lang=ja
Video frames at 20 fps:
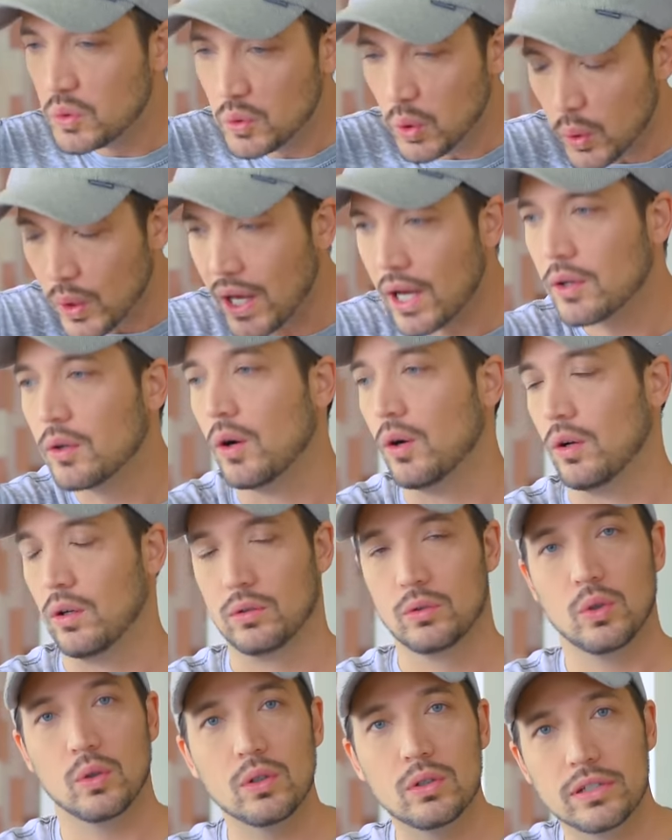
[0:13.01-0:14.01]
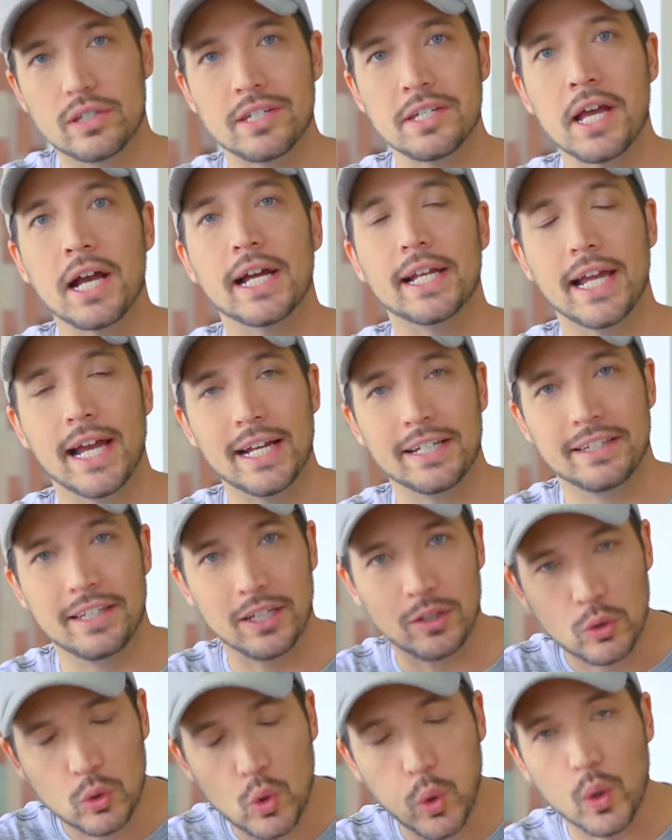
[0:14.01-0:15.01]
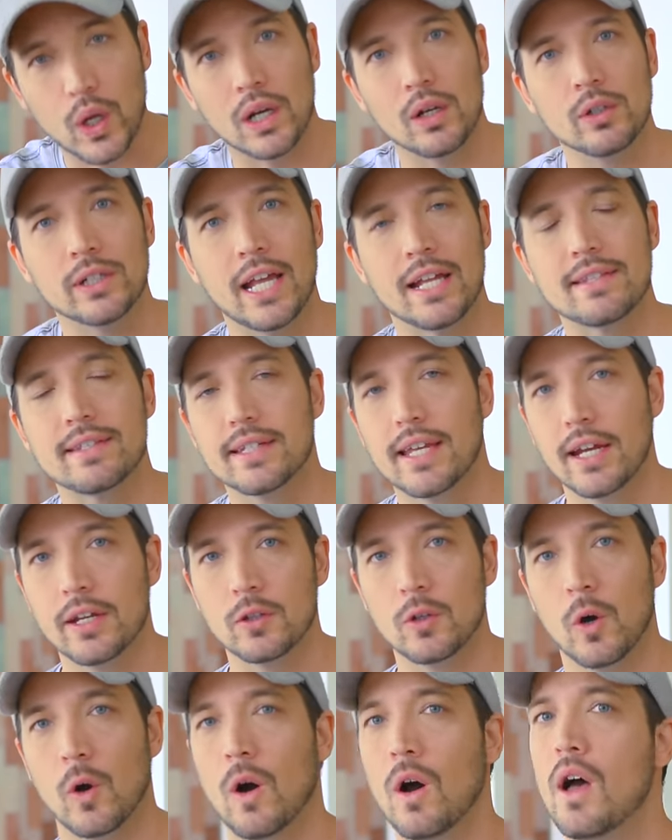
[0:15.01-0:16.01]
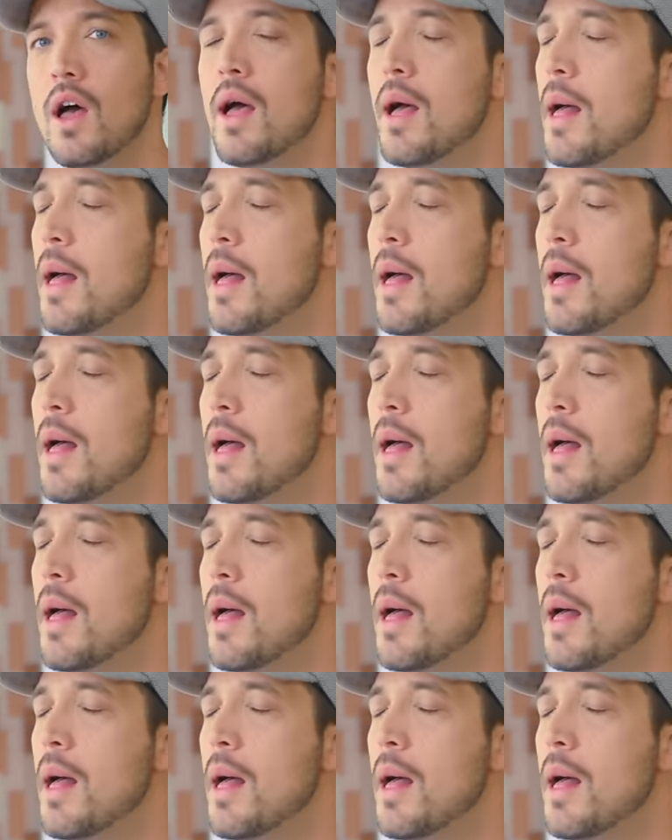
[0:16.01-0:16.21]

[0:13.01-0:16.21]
ドラゴン、洞窟の中に入ってドラゴンやっつけると